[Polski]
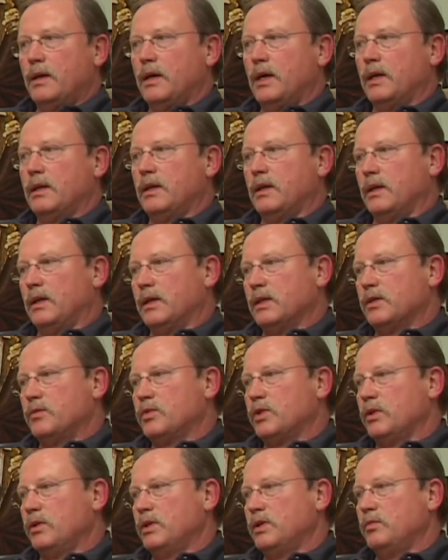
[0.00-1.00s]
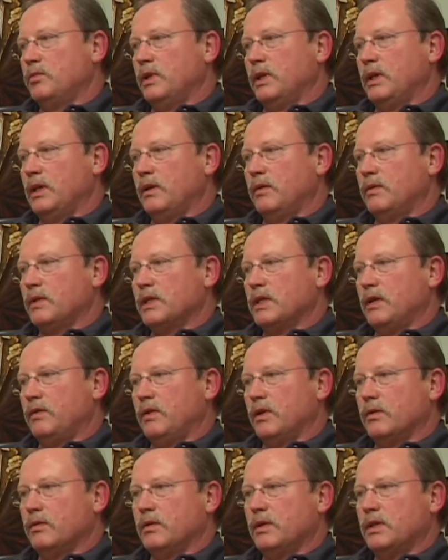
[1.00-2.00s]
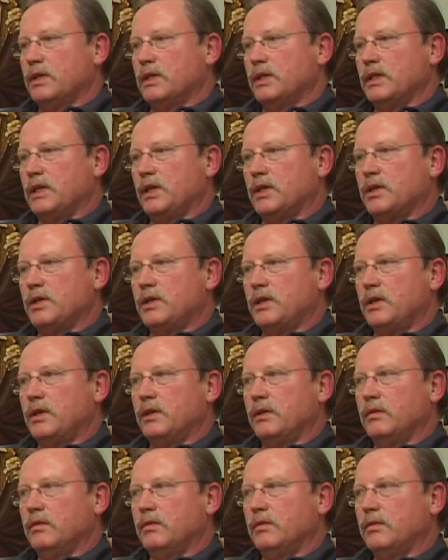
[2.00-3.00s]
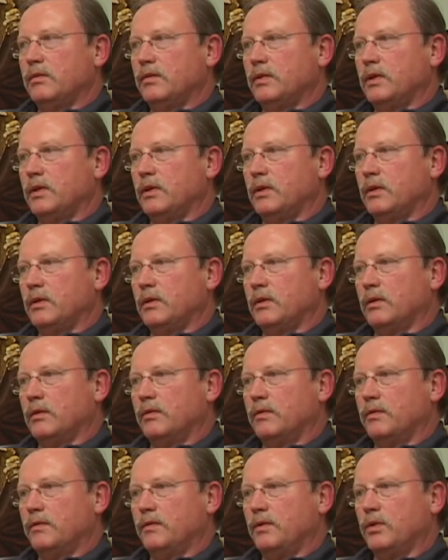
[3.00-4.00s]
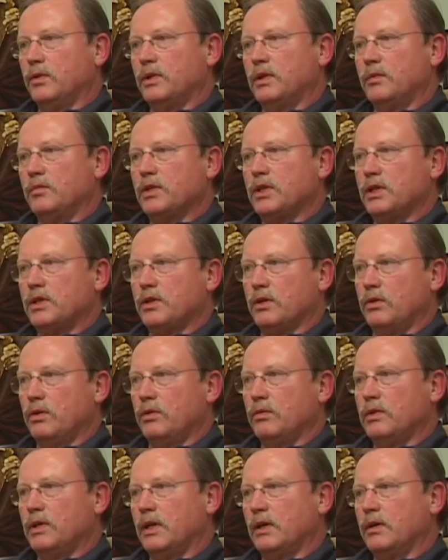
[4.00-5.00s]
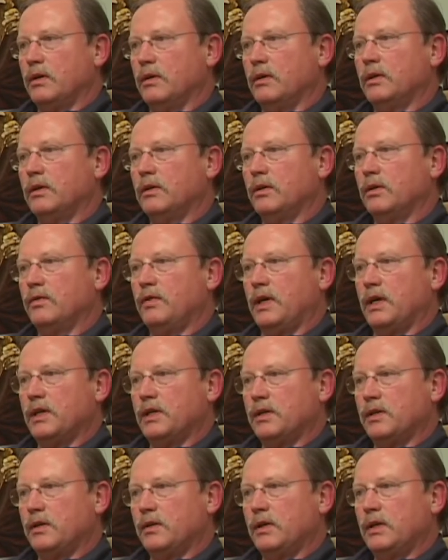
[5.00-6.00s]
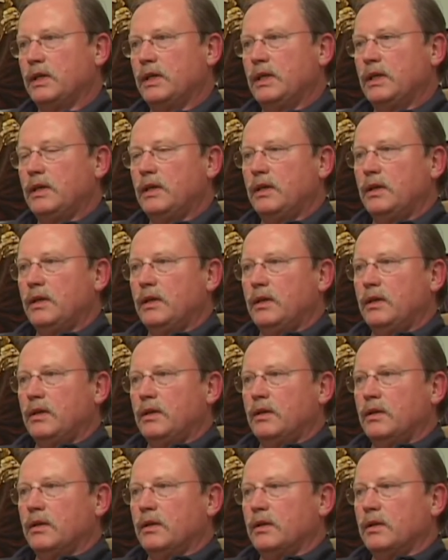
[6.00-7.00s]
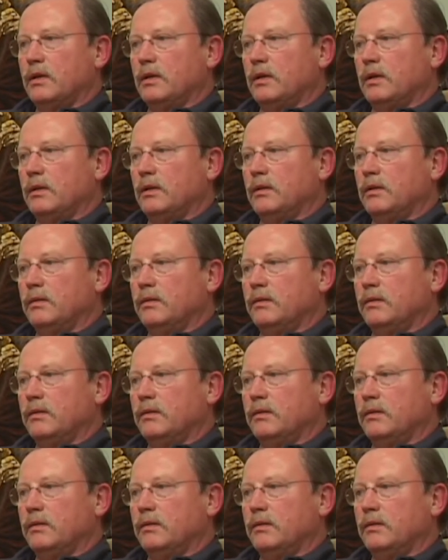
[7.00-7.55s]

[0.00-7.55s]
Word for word: a teraz przychodzi moja wystawa, która się zacznie w, w lutym, 3 lutego, otwarcie e, w